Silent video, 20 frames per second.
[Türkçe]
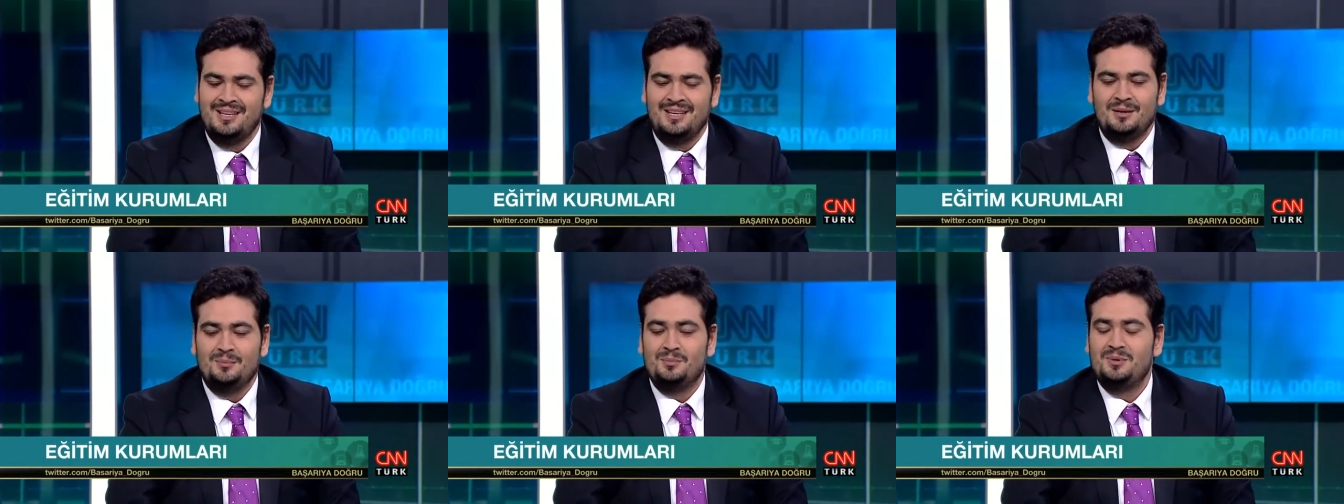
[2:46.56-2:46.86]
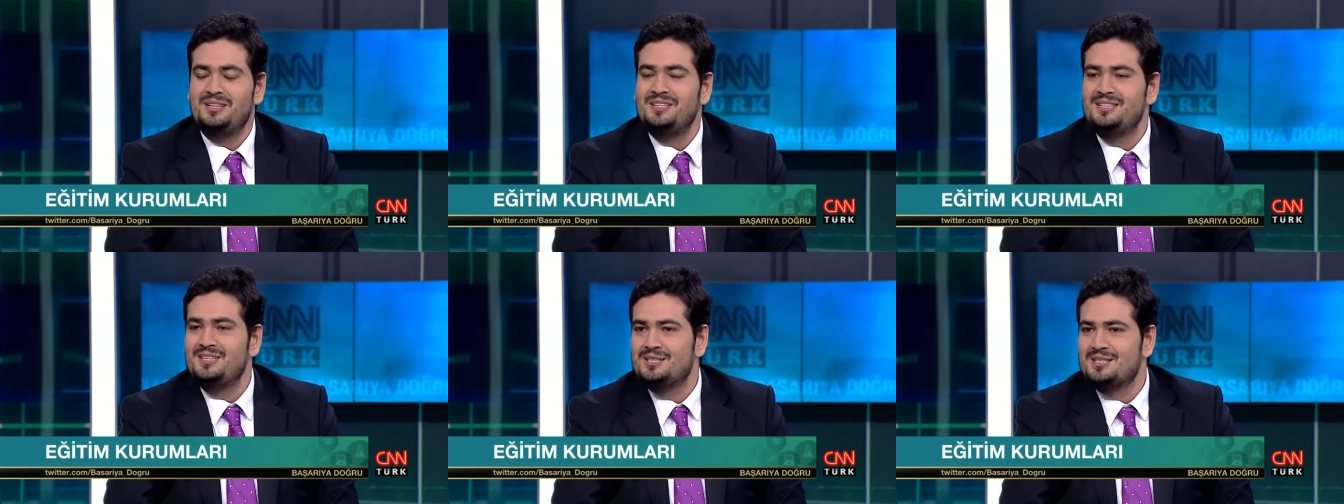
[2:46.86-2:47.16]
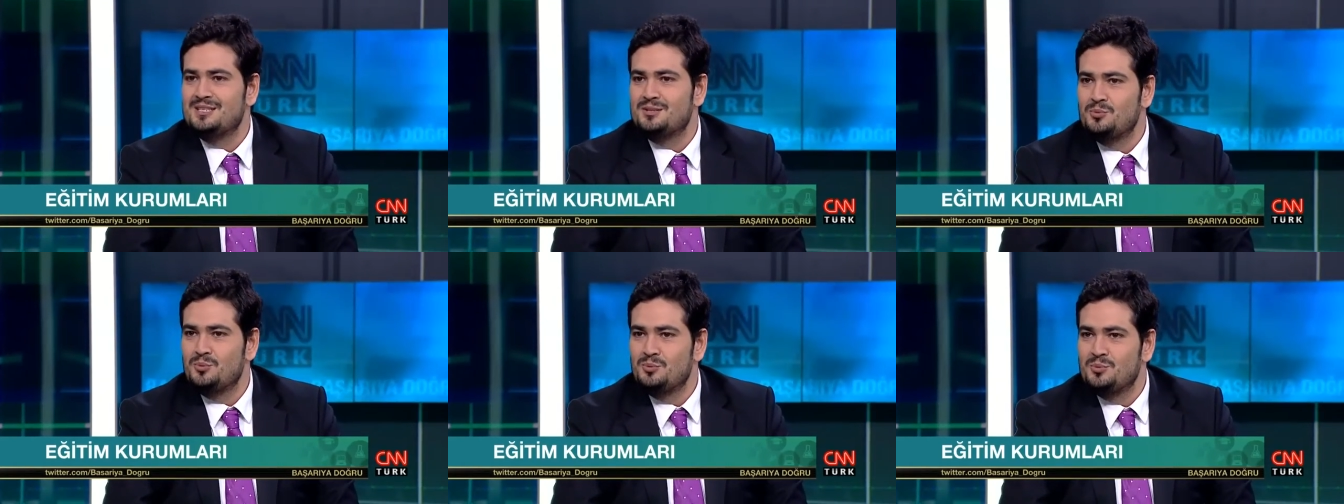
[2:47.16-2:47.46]

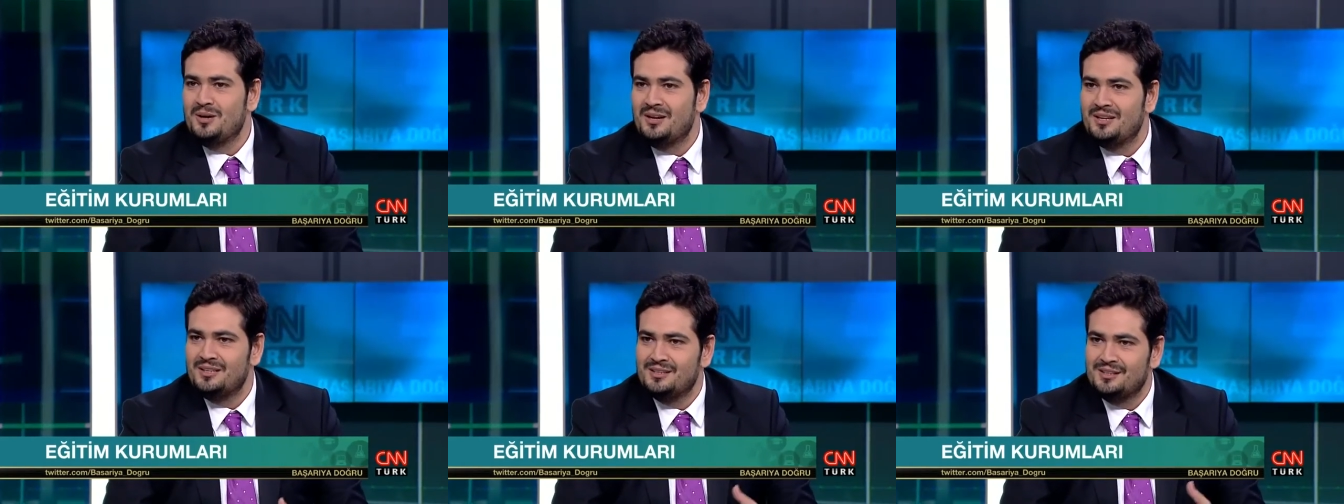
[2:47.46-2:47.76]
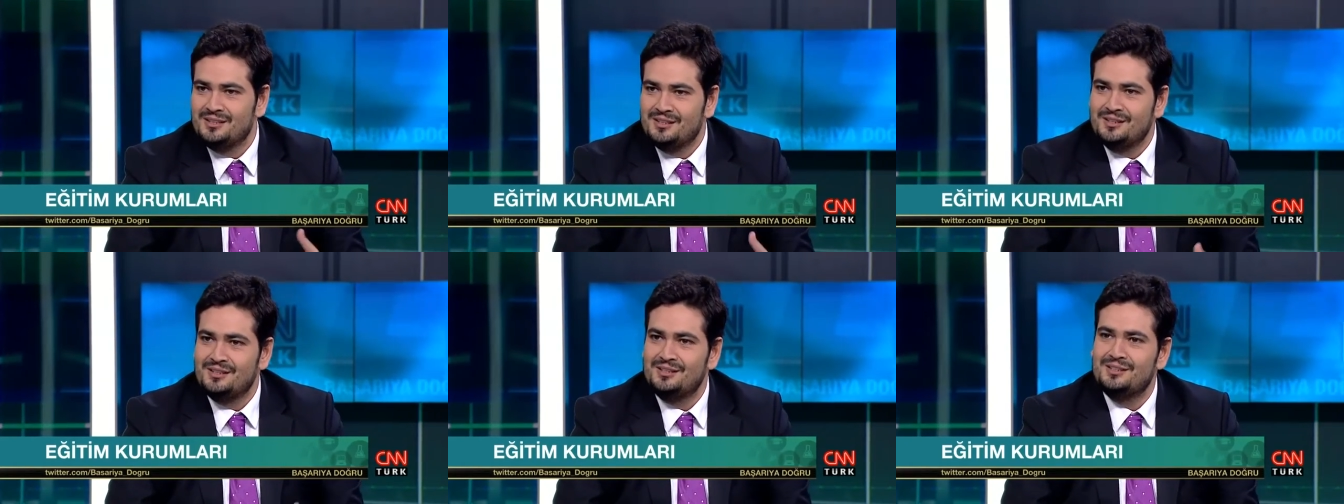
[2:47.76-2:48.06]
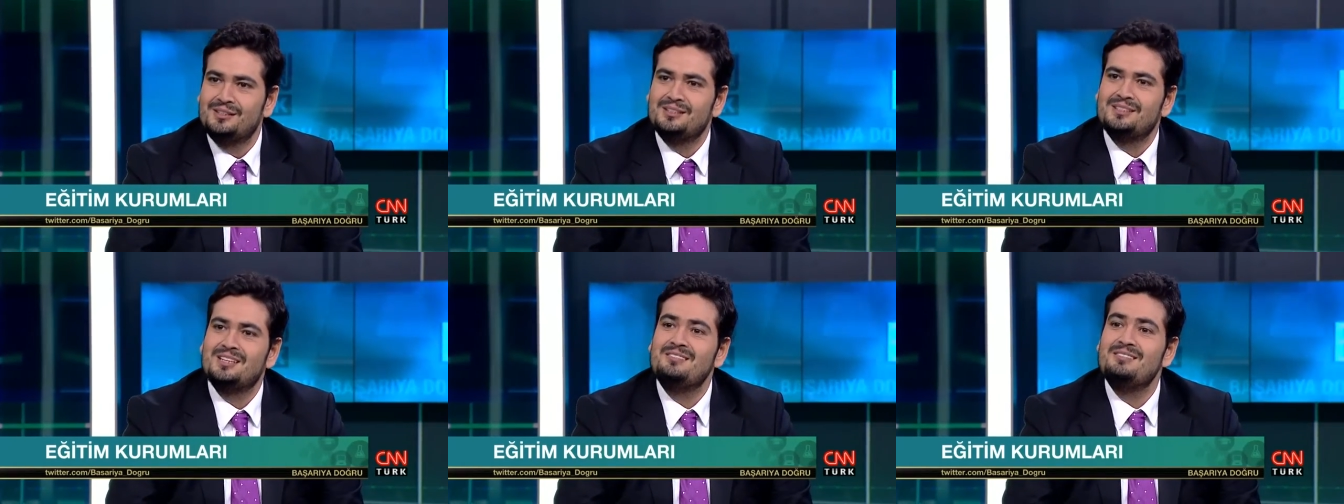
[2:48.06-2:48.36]
Bildiğiniz gibi ben e,
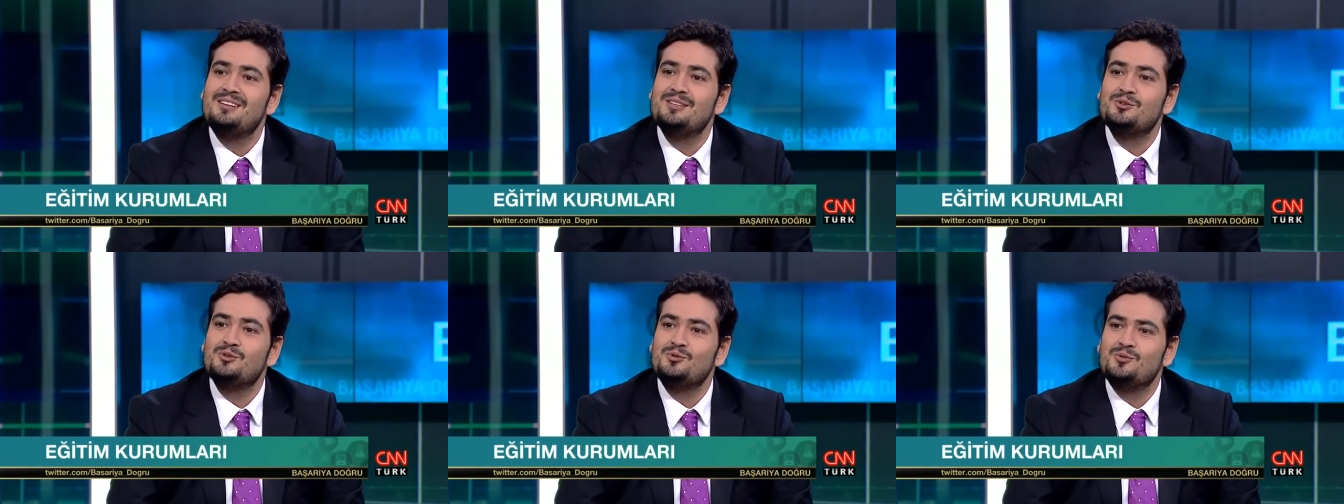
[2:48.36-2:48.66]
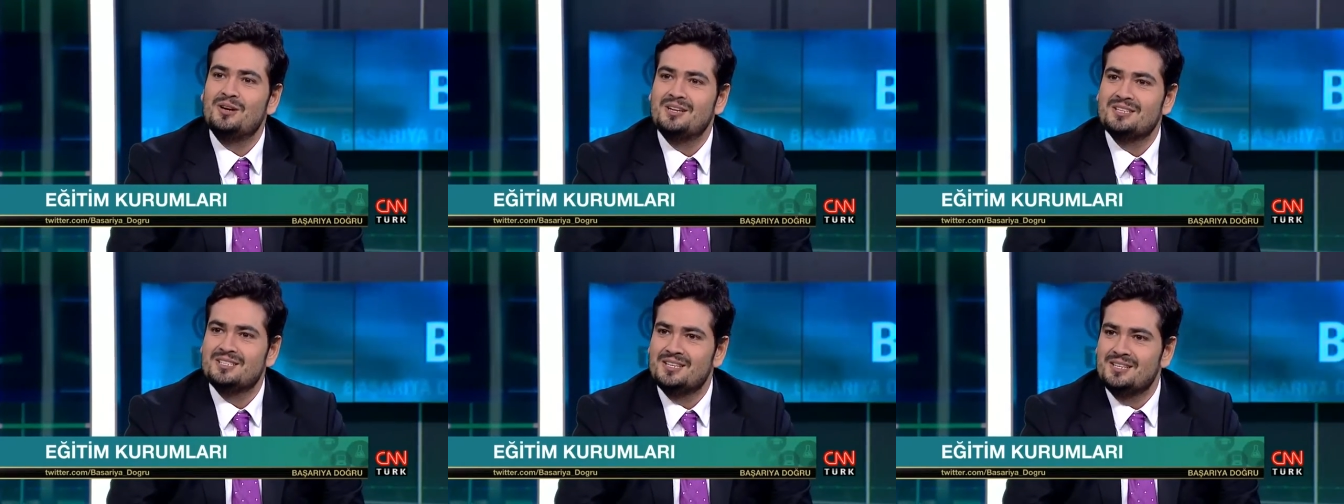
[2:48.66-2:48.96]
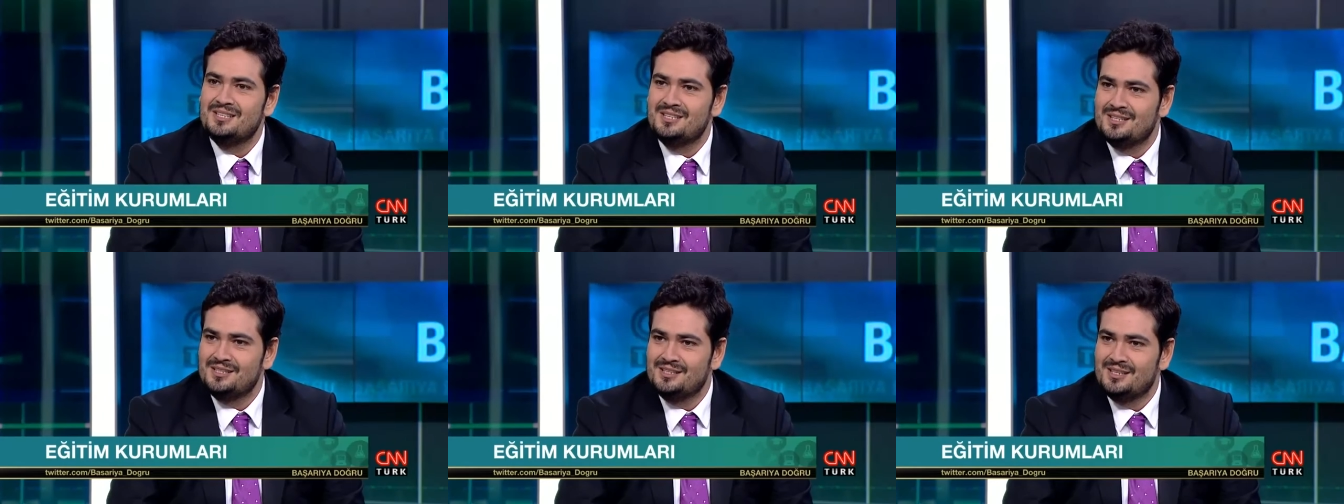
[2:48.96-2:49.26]
devlet
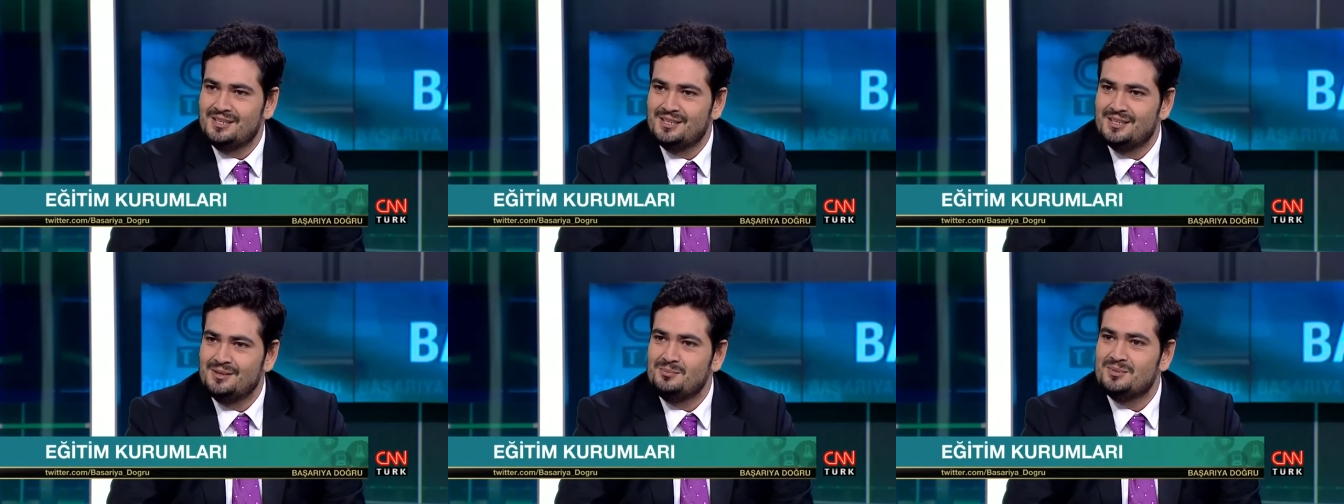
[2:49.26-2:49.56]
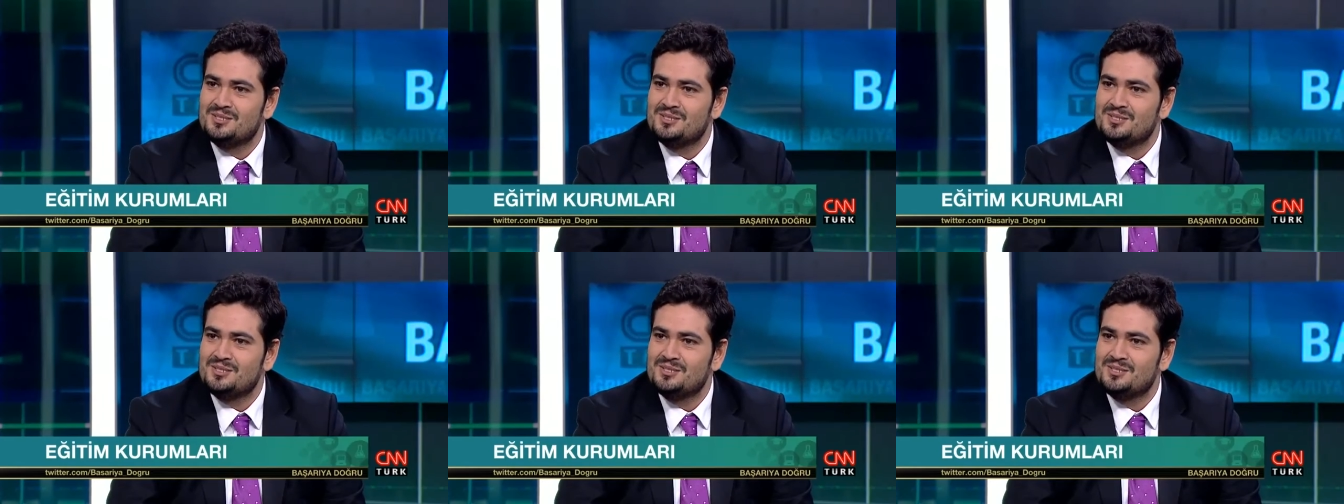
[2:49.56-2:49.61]
üniversitelerinde Hangisinde?